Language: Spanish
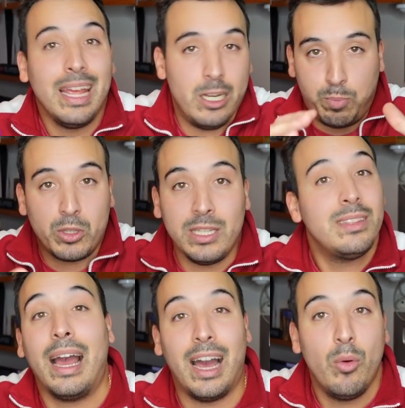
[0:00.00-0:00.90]
el Sporting
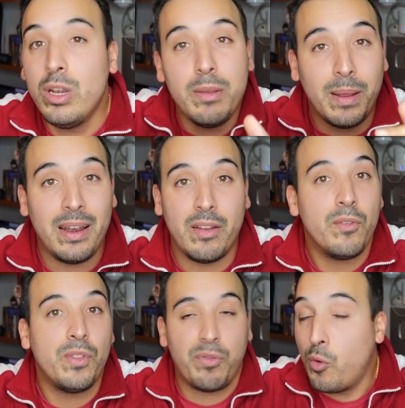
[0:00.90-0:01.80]
está a un nivel
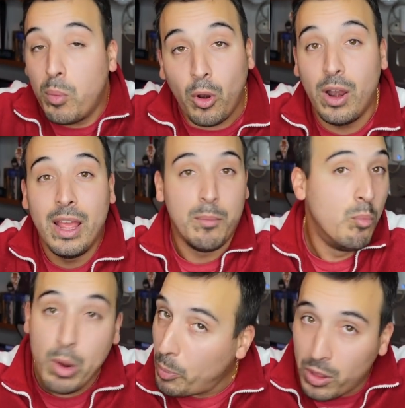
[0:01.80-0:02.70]
de fútbol
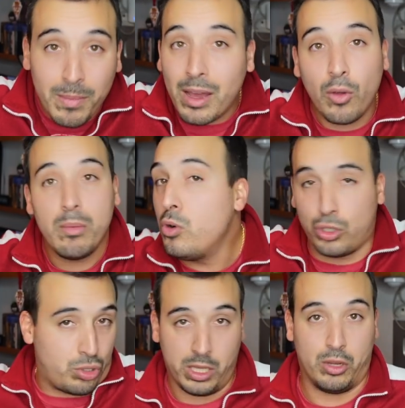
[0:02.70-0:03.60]
muy por debajo de
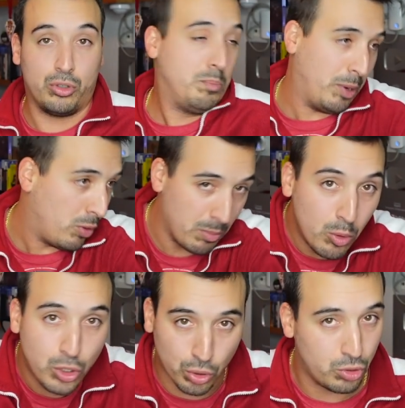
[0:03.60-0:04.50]
muchos de ellos, pero de
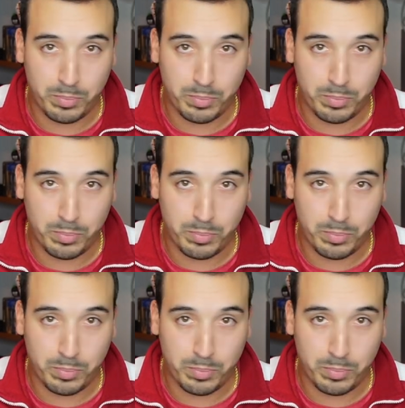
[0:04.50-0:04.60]
muchos.